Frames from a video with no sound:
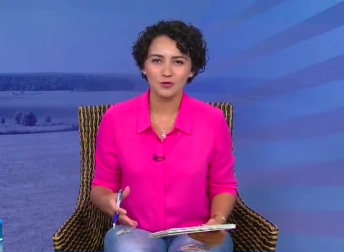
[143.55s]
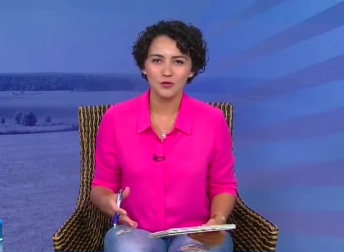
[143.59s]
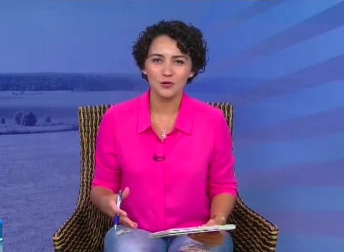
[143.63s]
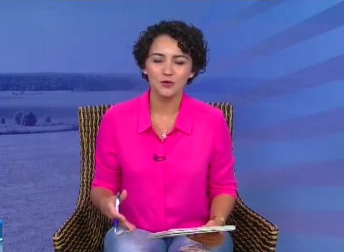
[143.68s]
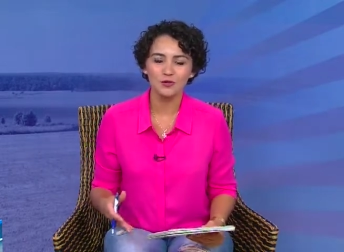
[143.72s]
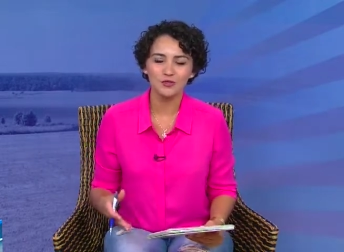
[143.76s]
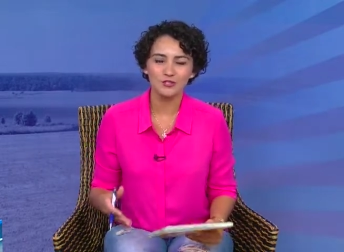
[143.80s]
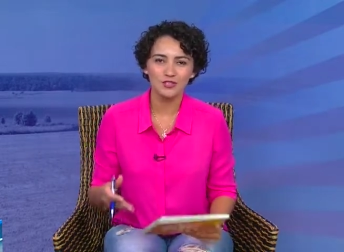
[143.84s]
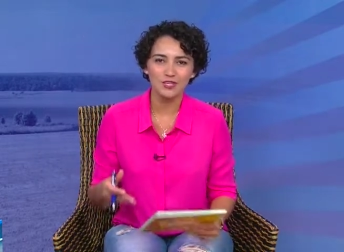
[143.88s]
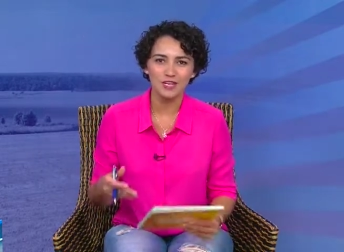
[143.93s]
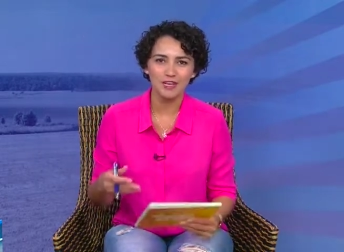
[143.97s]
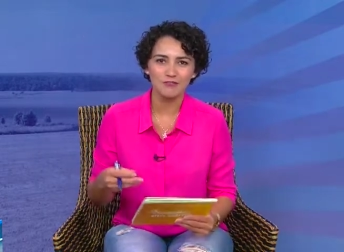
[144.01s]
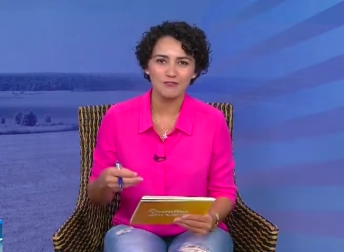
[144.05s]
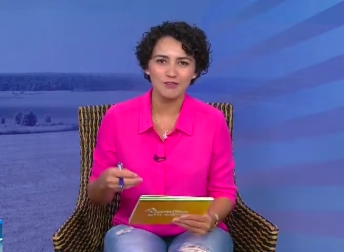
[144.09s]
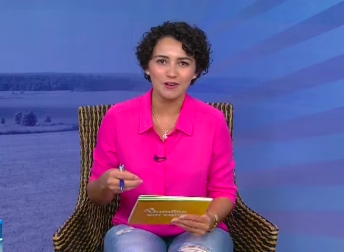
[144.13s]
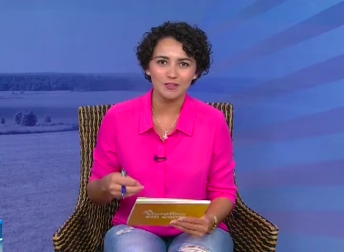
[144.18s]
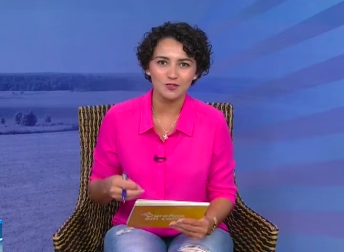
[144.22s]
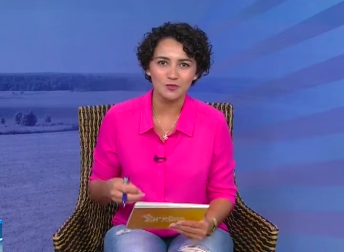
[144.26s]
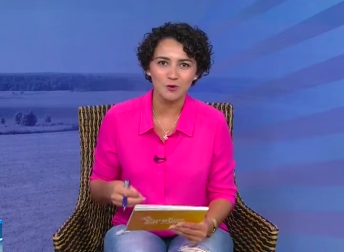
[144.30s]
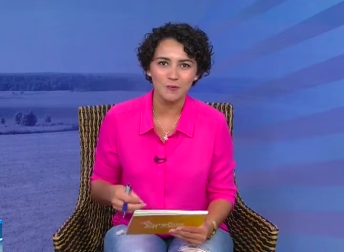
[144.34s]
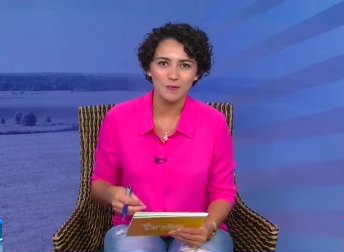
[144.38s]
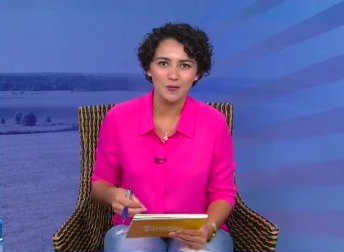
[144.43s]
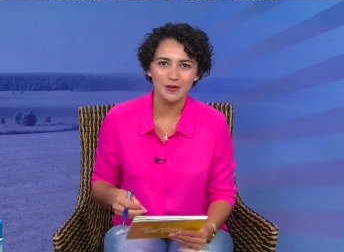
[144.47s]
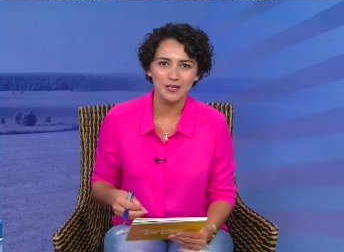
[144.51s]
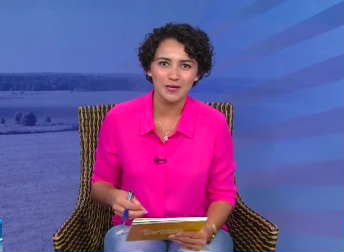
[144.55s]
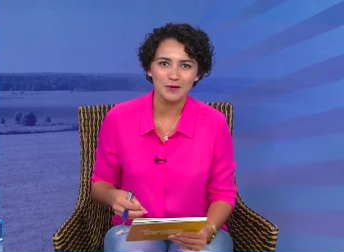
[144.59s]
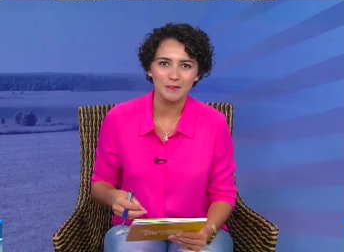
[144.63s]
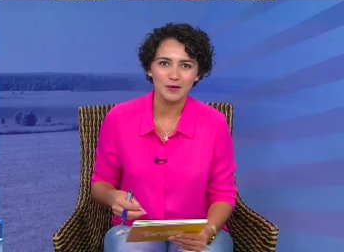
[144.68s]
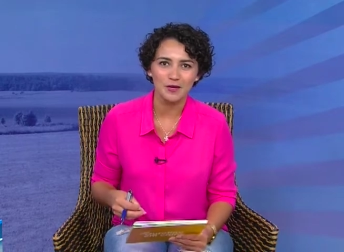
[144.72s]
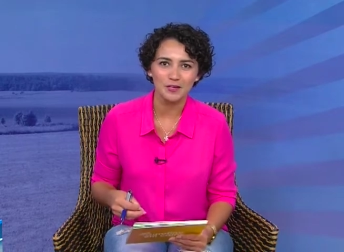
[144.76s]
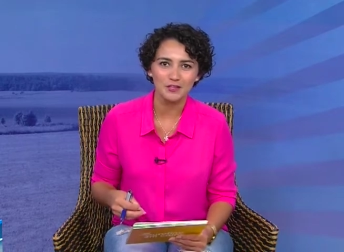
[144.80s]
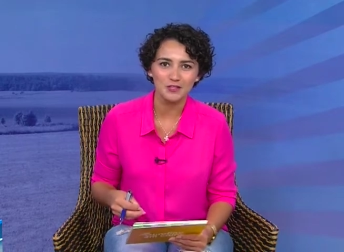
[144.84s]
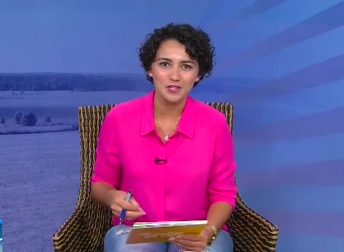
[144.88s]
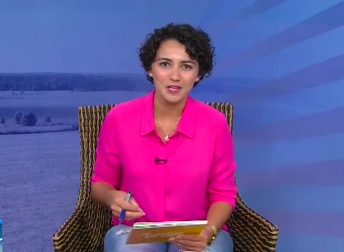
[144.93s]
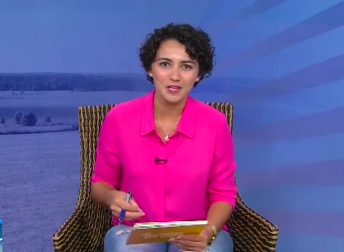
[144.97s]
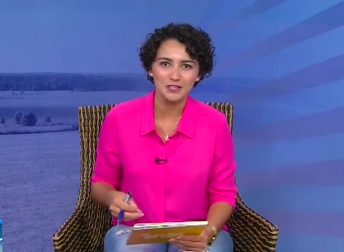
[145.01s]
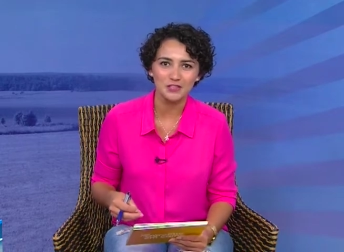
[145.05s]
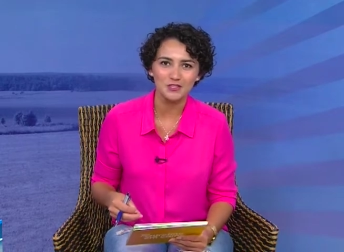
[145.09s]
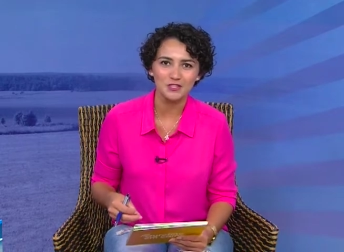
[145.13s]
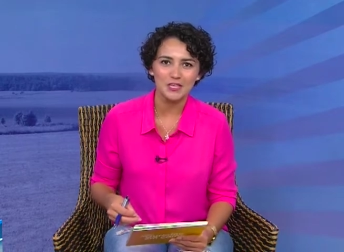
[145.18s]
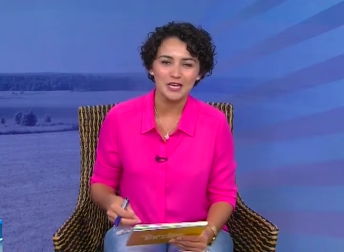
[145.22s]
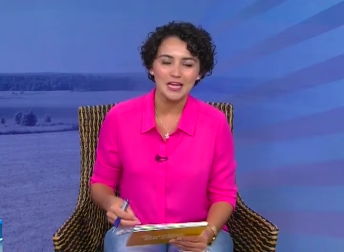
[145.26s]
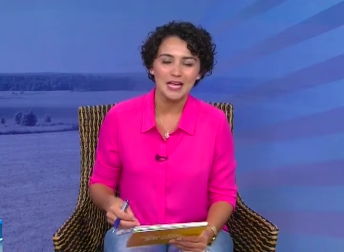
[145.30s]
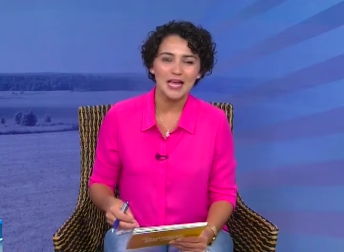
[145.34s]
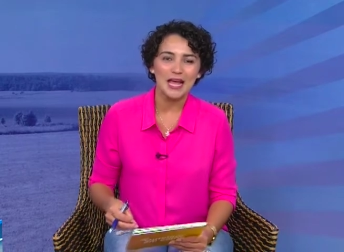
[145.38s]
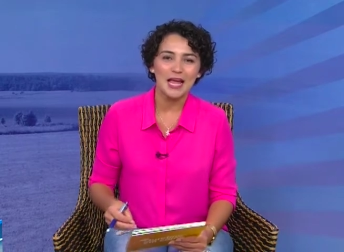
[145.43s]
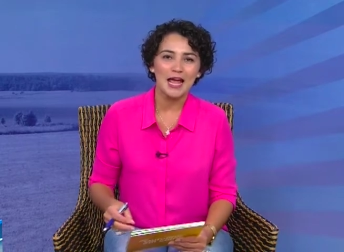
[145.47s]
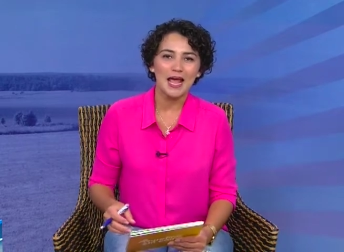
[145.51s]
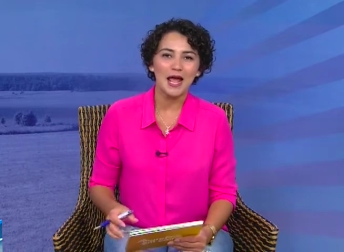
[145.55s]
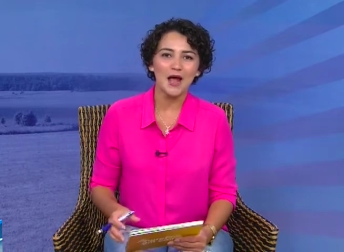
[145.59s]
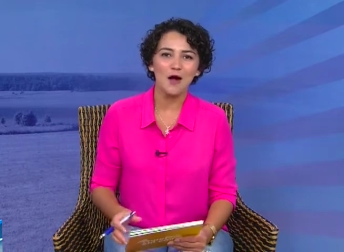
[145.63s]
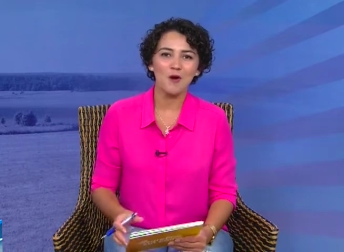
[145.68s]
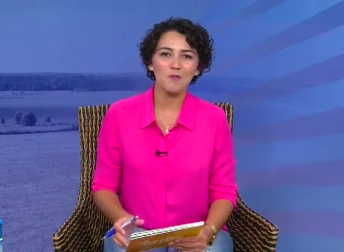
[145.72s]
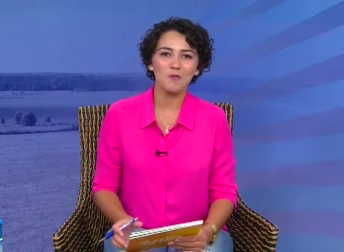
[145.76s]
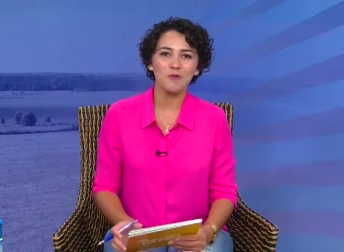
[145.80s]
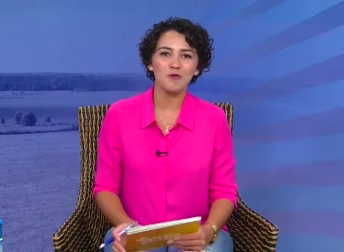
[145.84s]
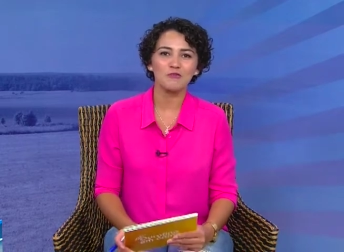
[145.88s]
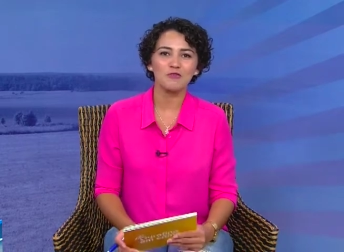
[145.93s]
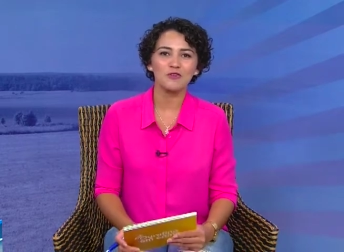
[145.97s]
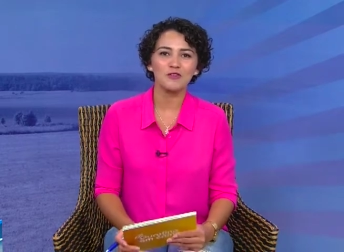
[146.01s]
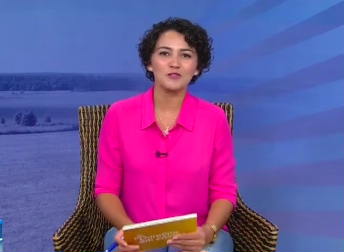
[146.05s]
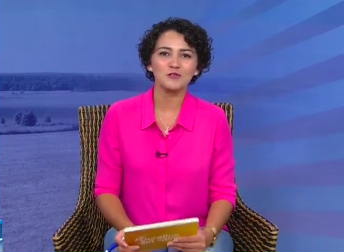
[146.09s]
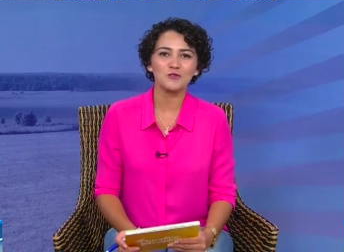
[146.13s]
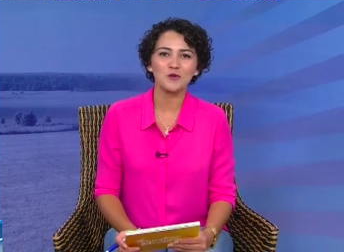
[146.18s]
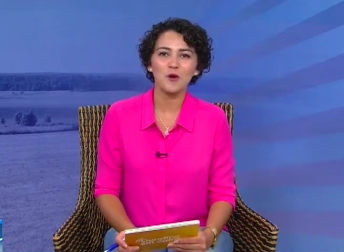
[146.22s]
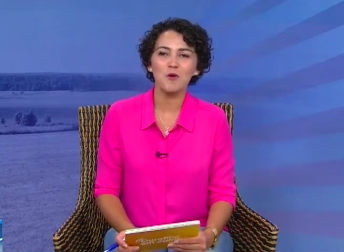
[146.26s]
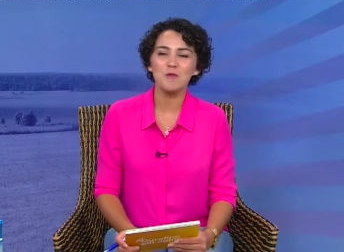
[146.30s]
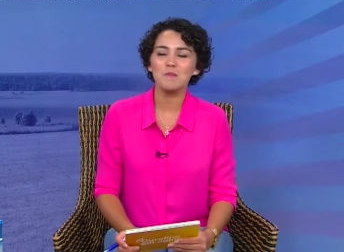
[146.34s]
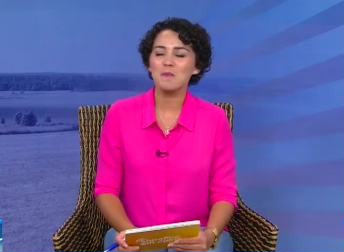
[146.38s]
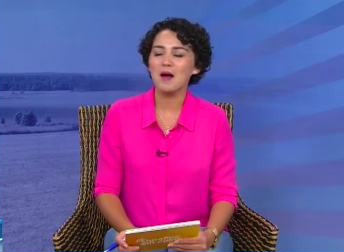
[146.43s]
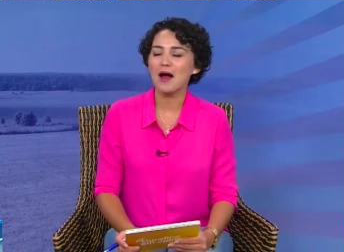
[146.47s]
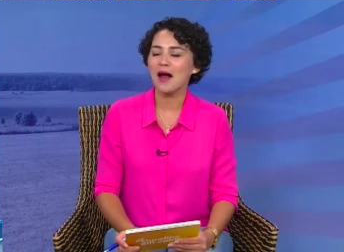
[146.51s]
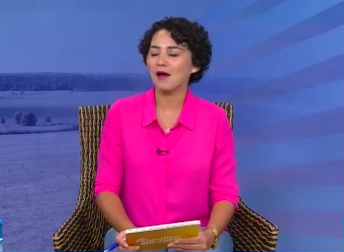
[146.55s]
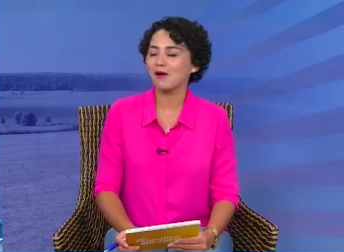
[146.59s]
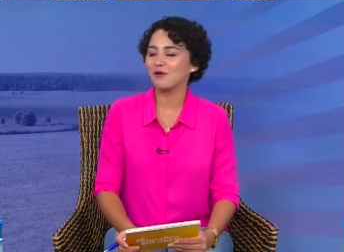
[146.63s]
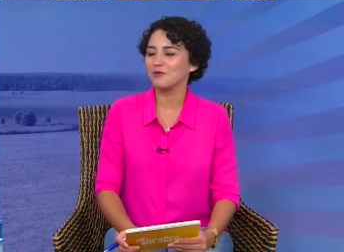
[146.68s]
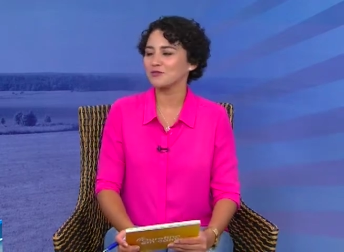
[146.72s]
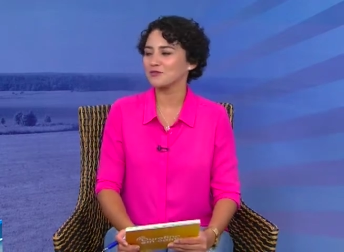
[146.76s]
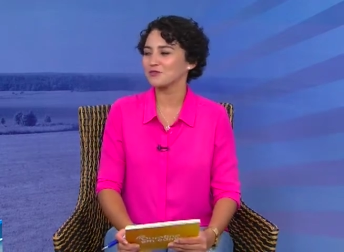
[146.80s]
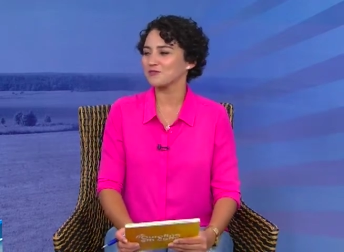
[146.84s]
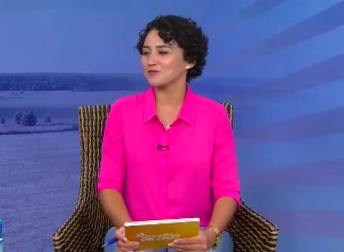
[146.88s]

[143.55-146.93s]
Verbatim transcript: E hoje quem faz companhia para gente é o professor Marcos